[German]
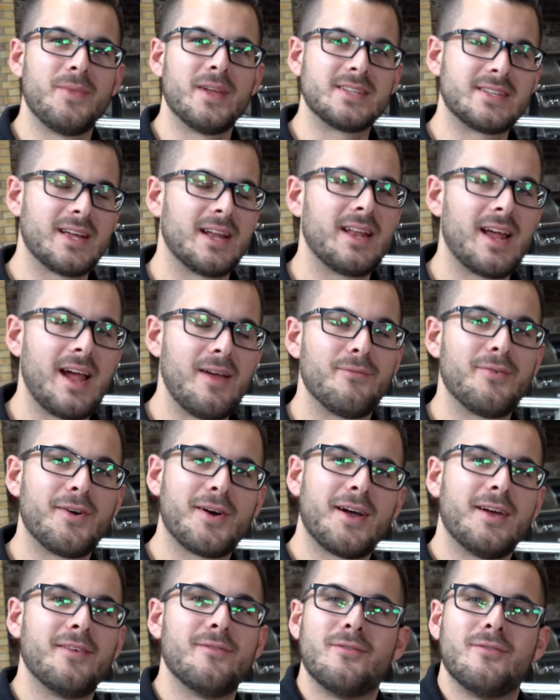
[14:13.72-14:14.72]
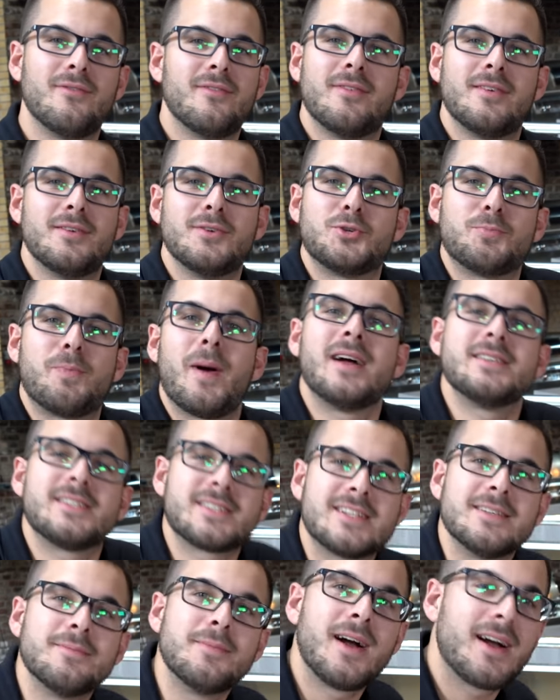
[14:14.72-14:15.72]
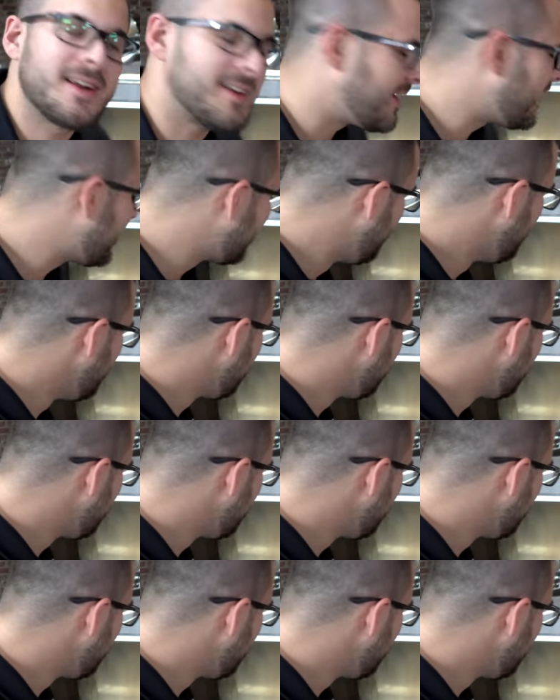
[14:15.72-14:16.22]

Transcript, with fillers: Das hat einfach Spaß gemacht, ja.